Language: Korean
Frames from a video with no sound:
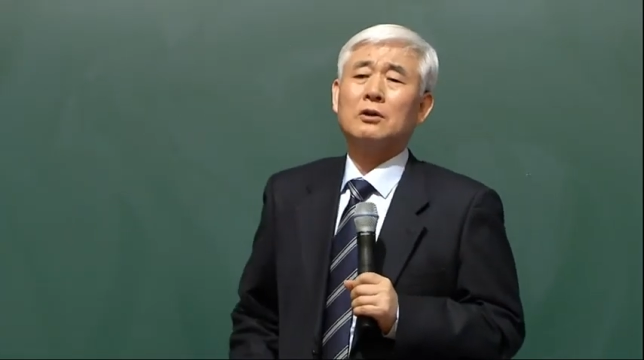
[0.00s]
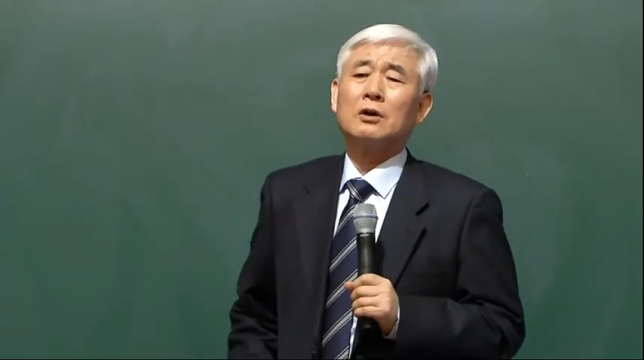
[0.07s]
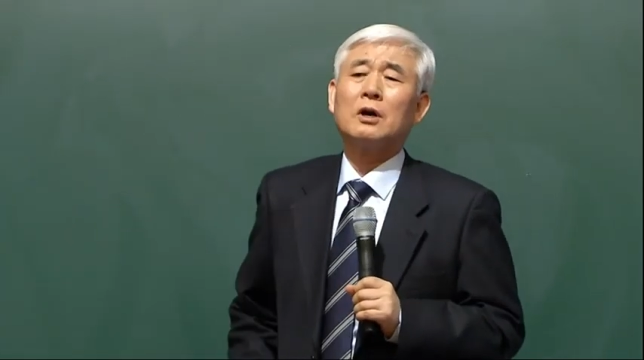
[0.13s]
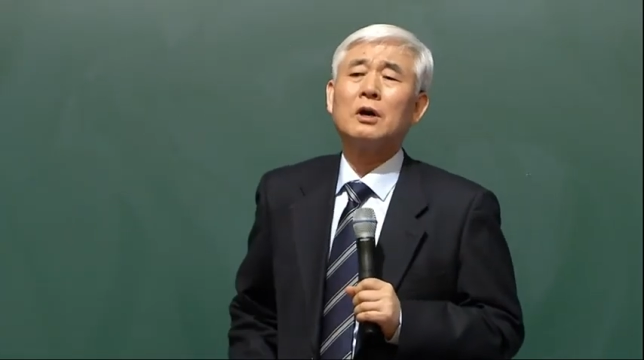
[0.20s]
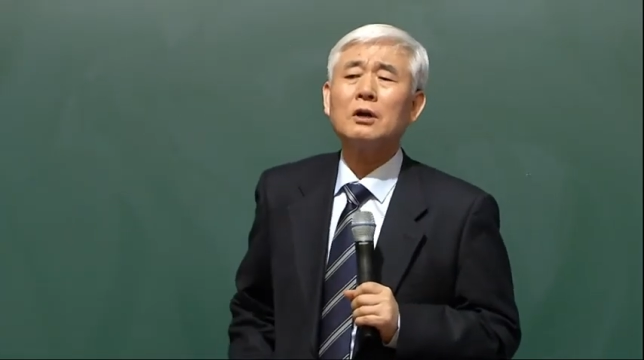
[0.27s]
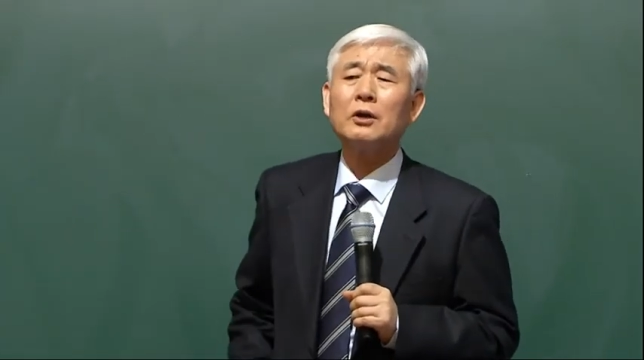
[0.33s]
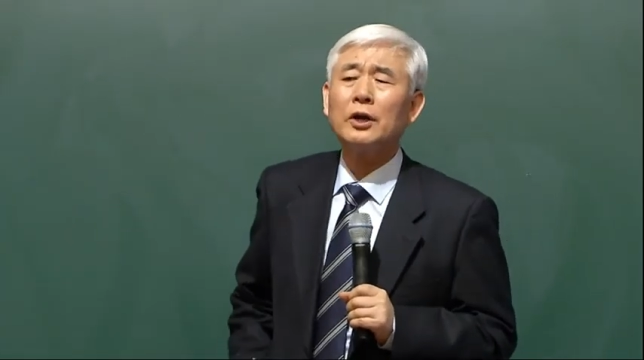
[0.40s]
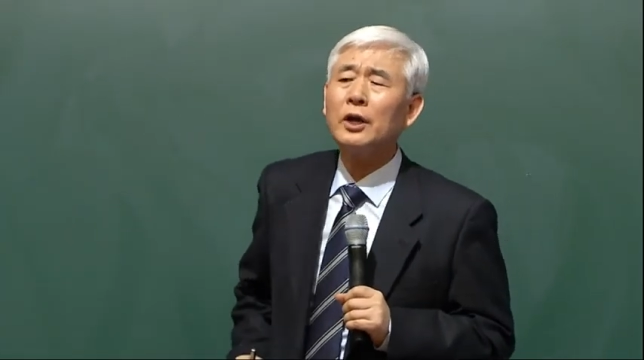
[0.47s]

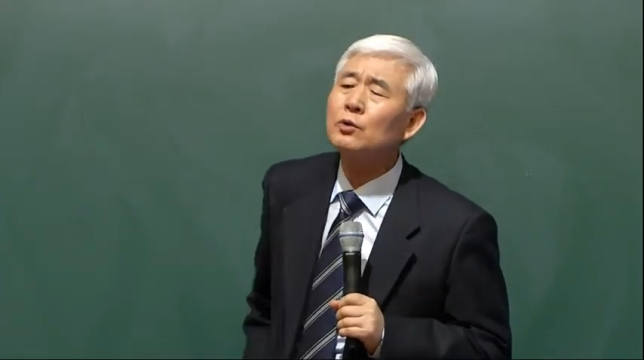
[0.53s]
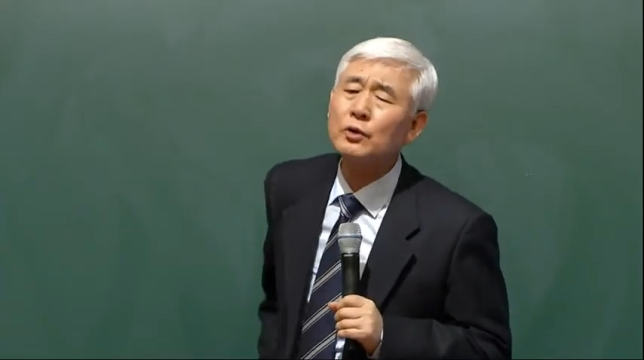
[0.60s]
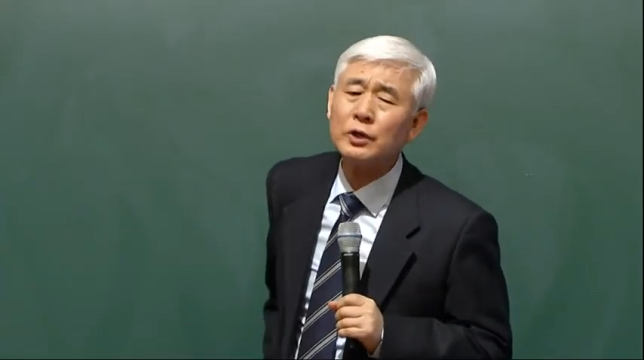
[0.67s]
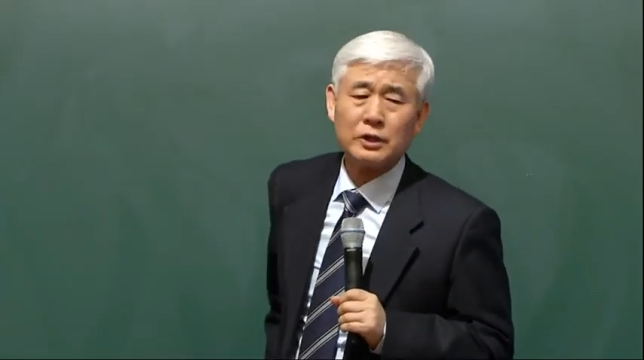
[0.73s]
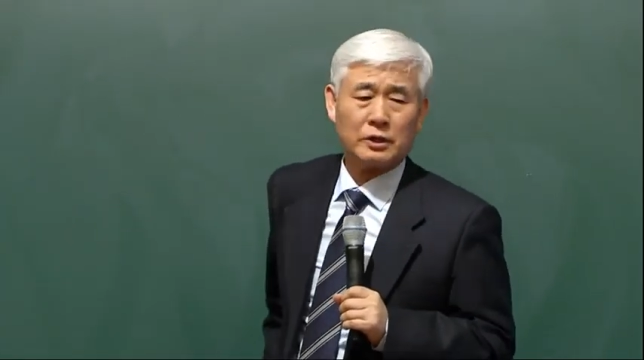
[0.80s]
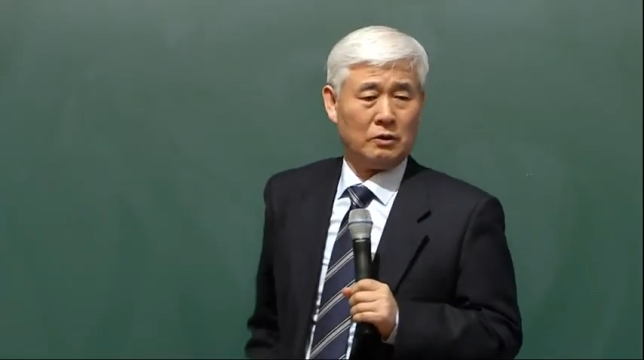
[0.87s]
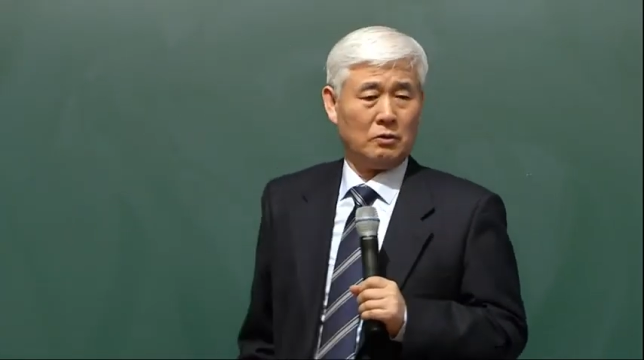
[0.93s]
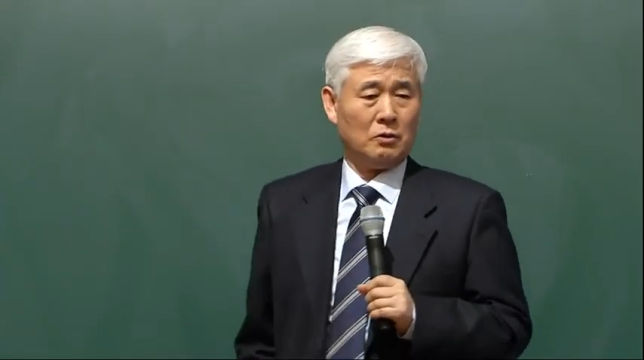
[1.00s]
역할을 해줘야
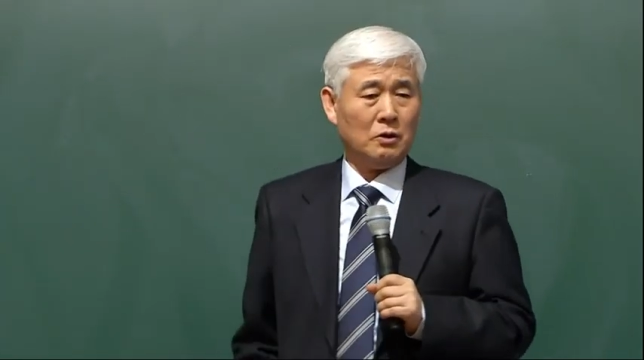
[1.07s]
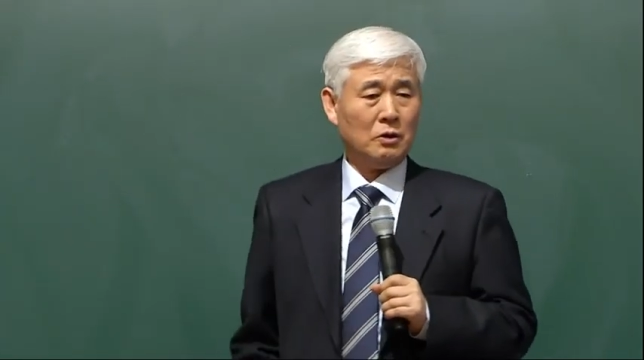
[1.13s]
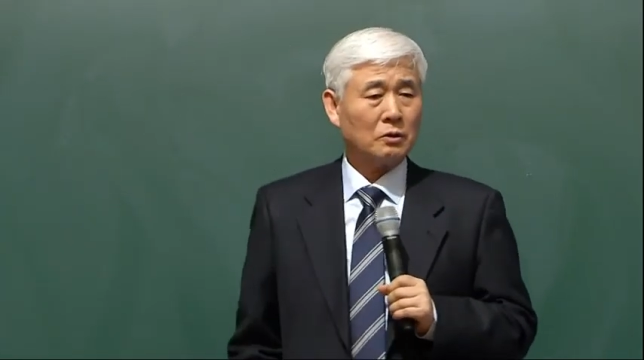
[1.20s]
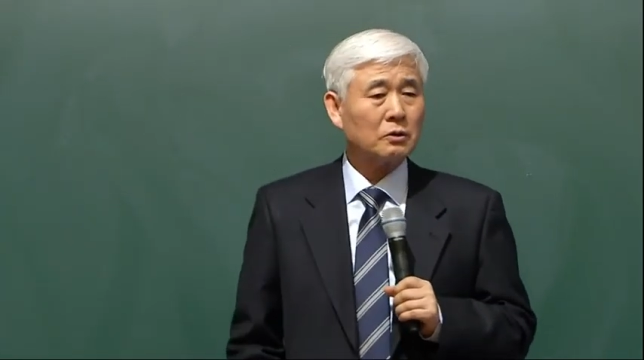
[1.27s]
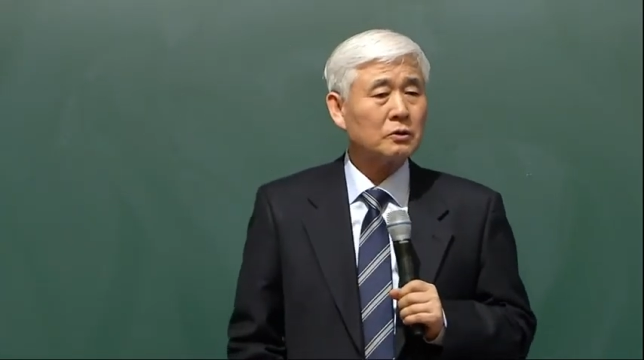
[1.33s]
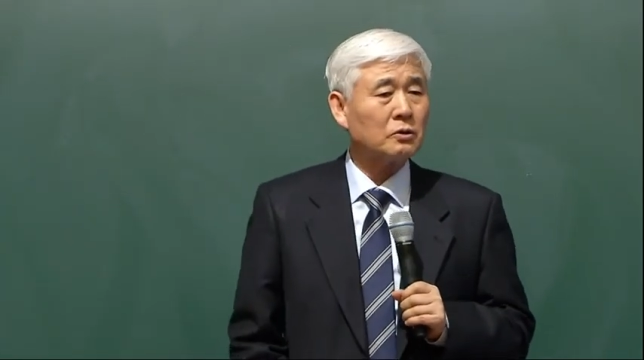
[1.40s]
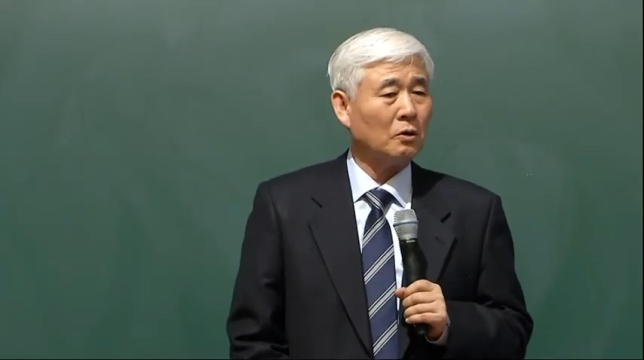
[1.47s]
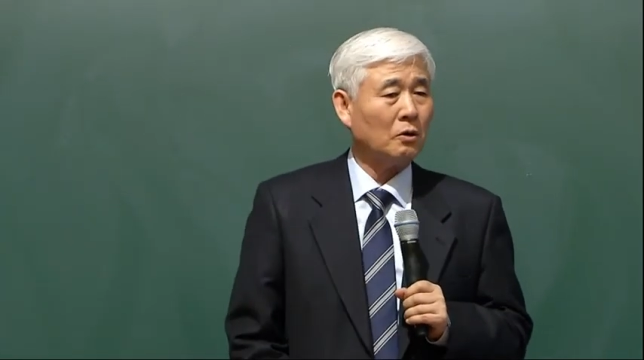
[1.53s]
돼요.
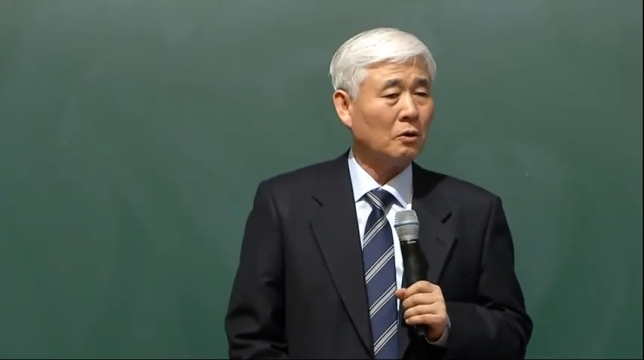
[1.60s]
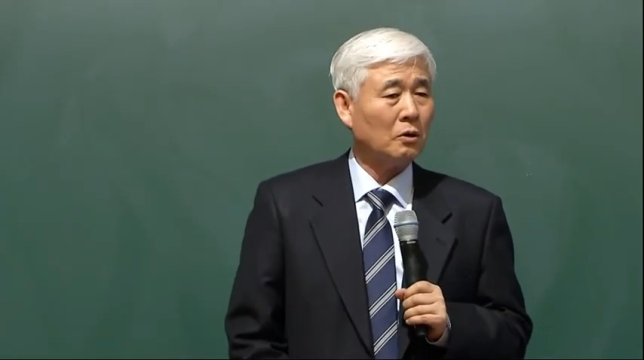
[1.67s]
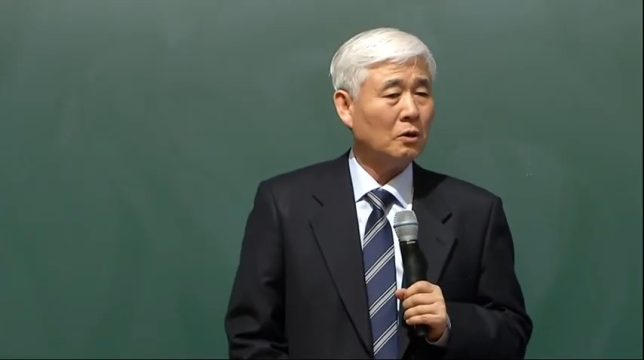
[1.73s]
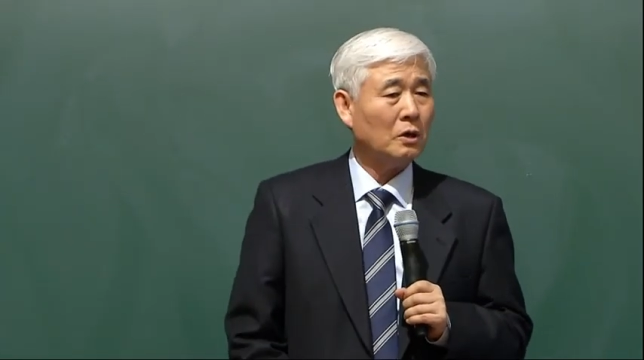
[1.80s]
그렇죠?